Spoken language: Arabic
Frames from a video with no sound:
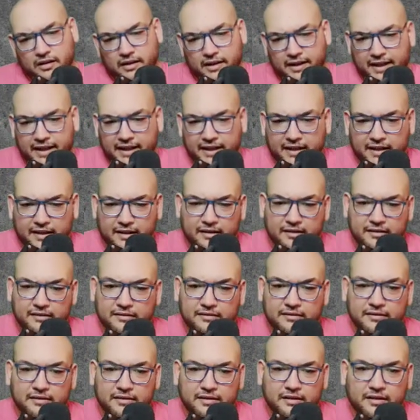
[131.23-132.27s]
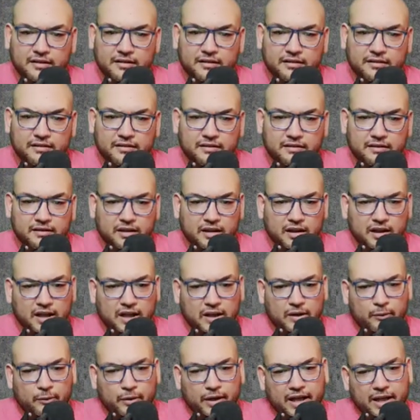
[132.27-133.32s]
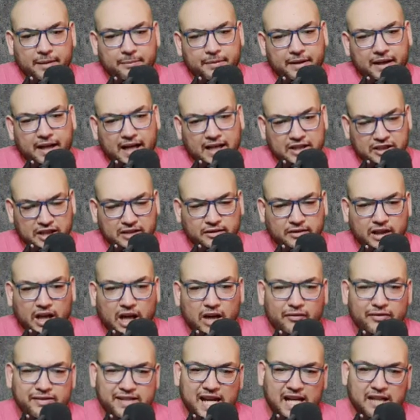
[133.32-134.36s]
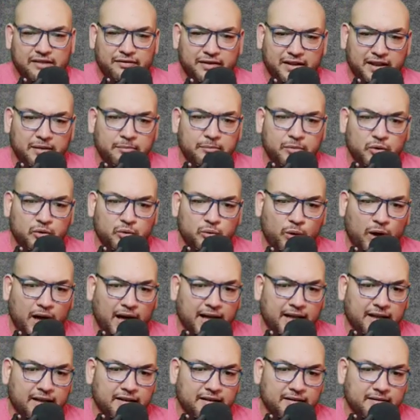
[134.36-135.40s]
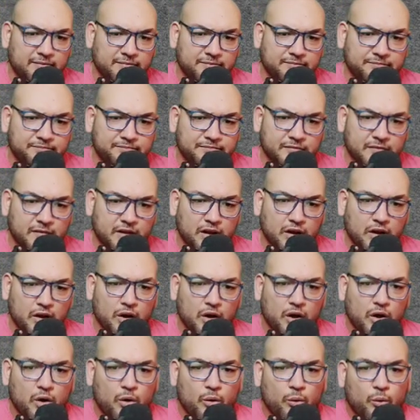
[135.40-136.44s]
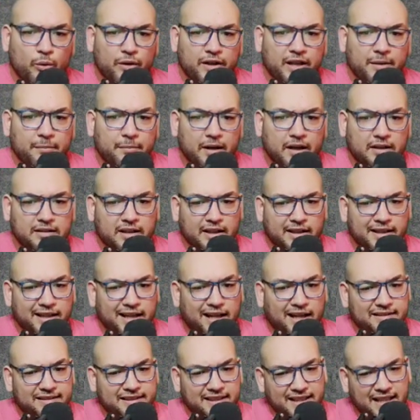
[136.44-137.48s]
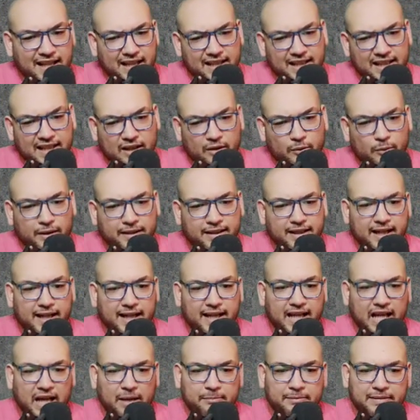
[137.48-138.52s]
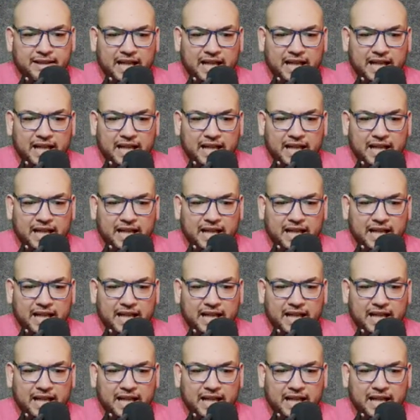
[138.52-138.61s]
هنا ويبقى عشان تحافظ على الفيلين بتوعك ويبقى ضيعت نقلة وانا هلعب